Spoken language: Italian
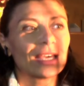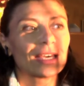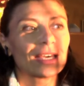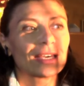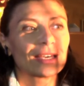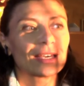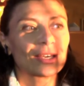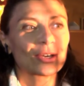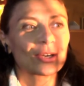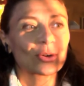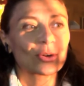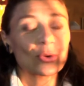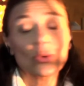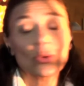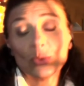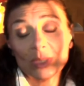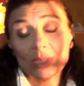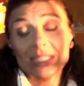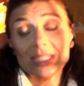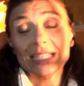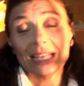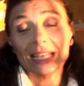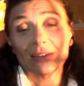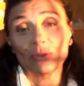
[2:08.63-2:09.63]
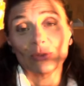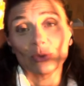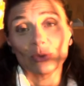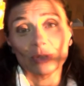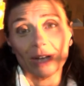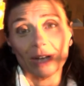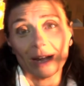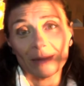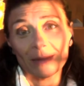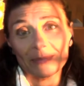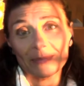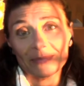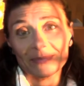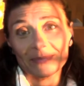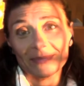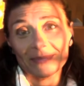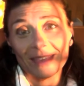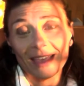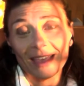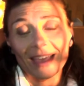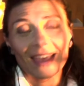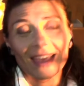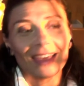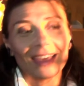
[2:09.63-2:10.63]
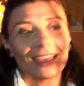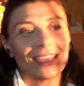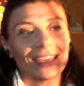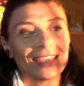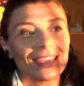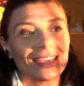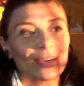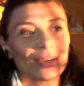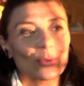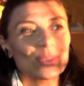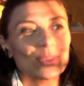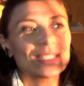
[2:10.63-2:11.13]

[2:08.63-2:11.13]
eh, con cui si lavora e